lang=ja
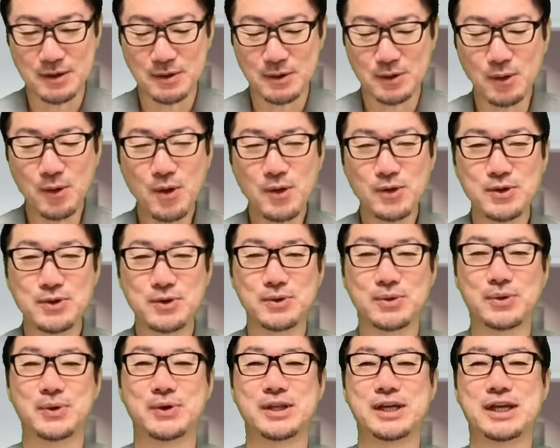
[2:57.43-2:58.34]
どうい
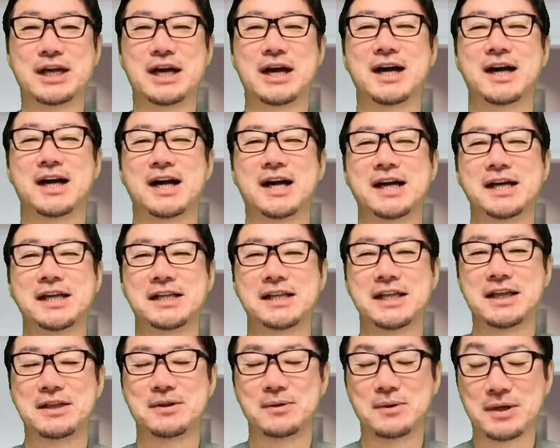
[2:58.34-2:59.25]
うふうに考え
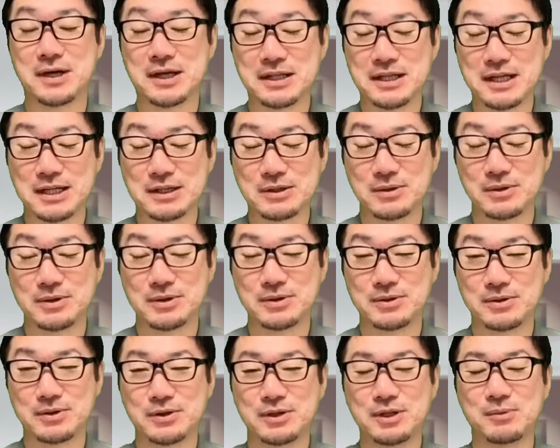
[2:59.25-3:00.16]
てんのかなとい
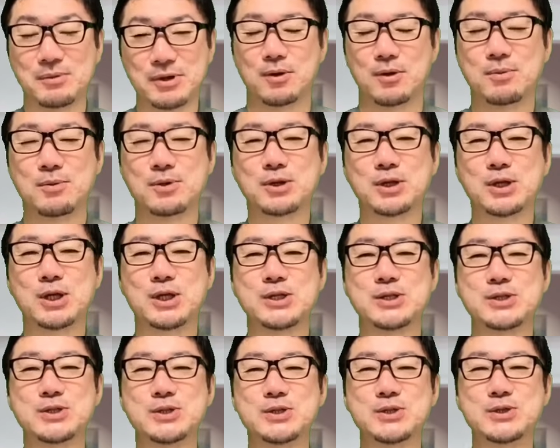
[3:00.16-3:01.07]
うふうにも思ったり
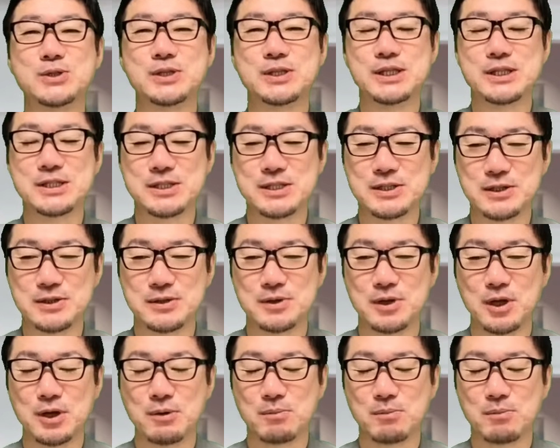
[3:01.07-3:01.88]
するんです